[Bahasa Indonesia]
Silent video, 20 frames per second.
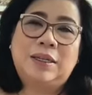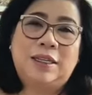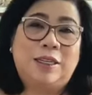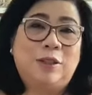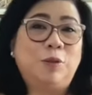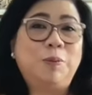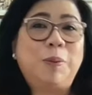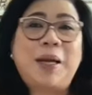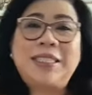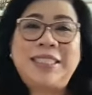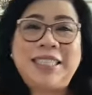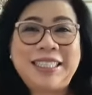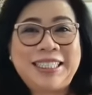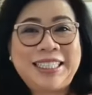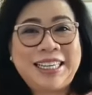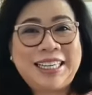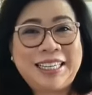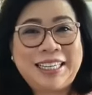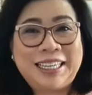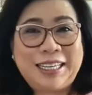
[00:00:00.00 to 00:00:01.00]
itu pasti
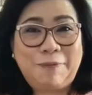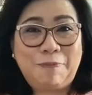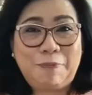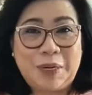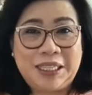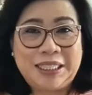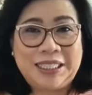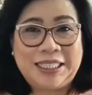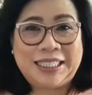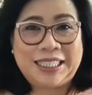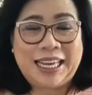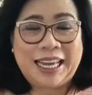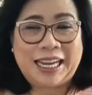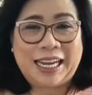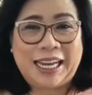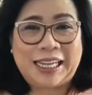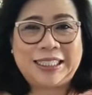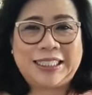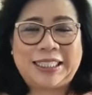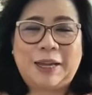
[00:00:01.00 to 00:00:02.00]
si iblis ya
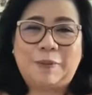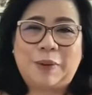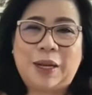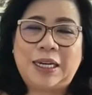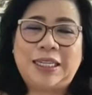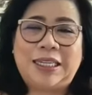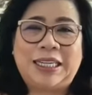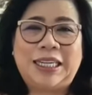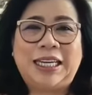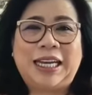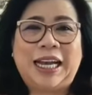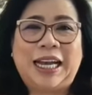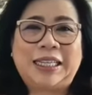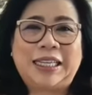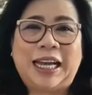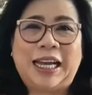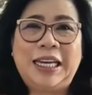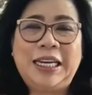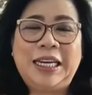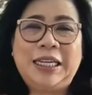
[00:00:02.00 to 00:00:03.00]
kan setiap kali
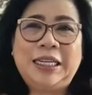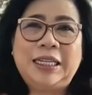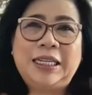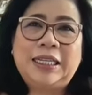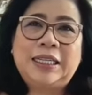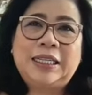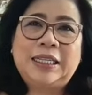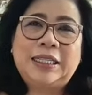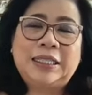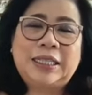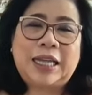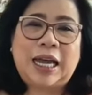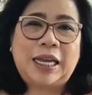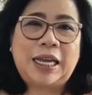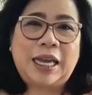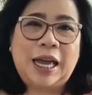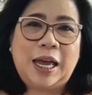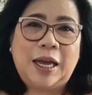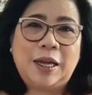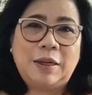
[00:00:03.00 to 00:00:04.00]
diingatkan
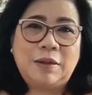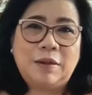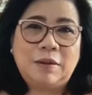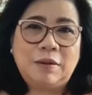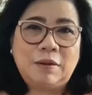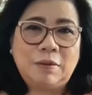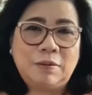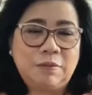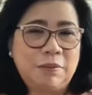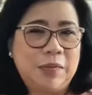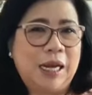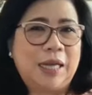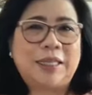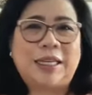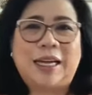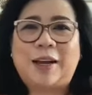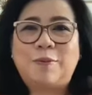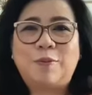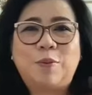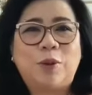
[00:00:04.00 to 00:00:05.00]
saya
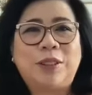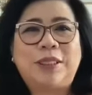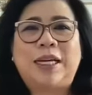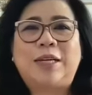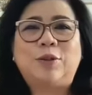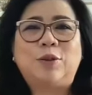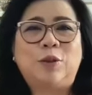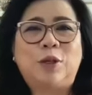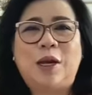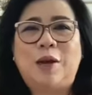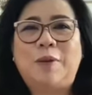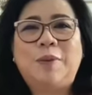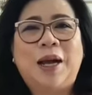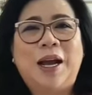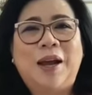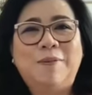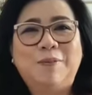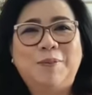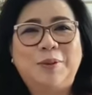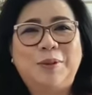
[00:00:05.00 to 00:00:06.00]
mengatakan bahwa saya sudah
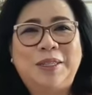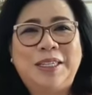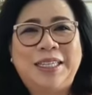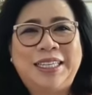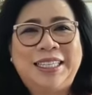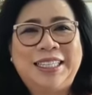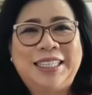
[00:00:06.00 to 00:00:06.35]
mengampuni.